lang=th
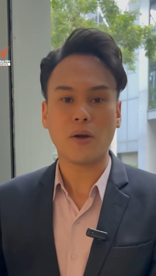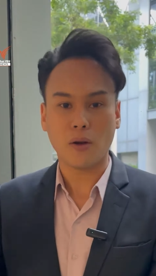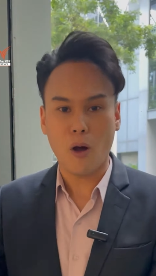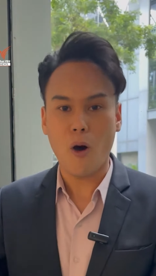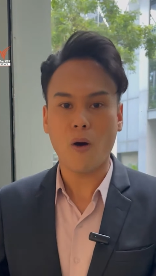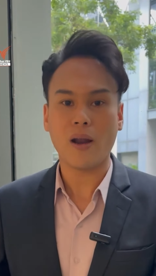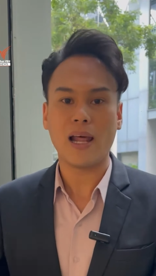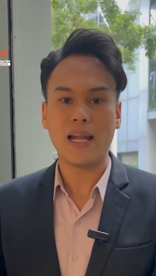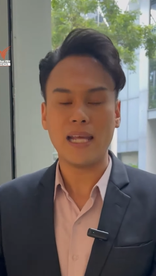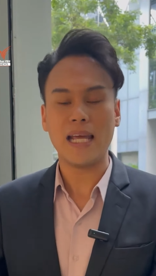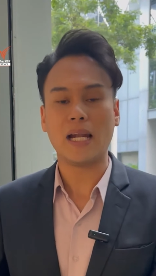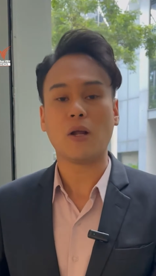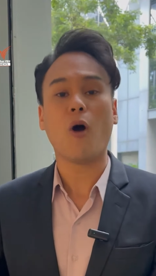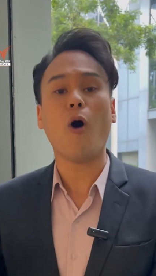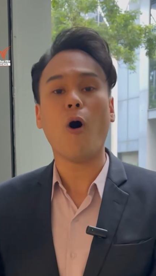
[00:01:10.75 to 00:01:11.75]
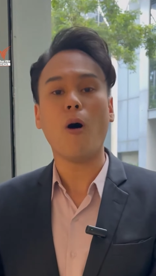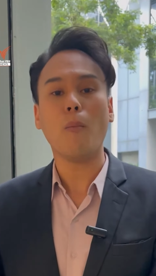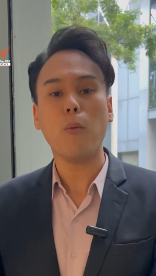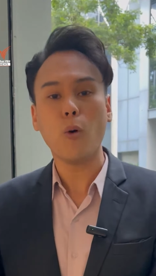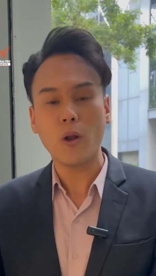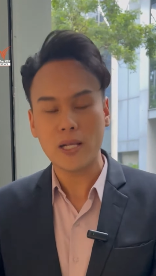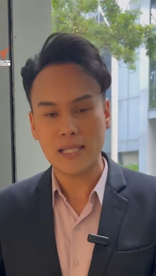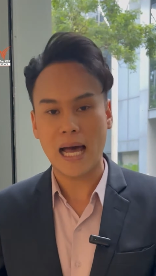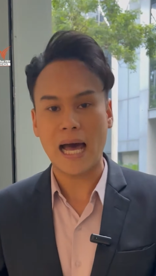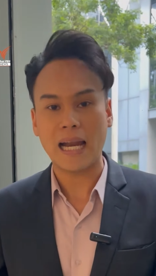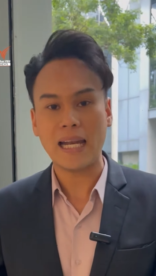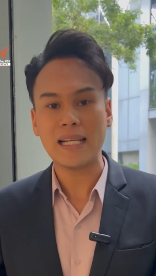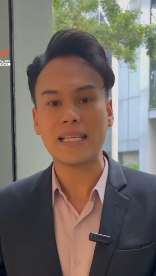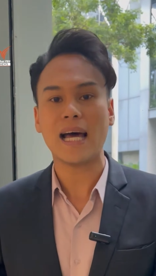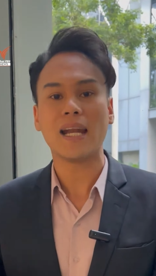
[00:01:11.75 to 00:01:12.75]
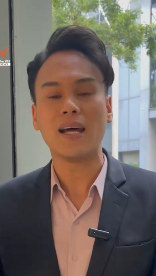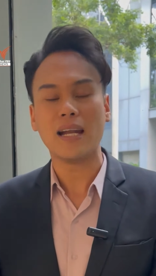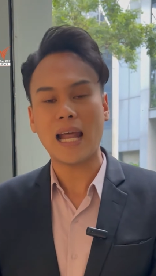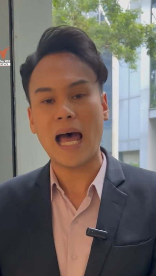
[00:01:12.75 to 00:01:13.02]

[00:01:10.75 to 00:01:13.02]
กรอกรายละเอียดของผู้โดยสารที่จะเดิน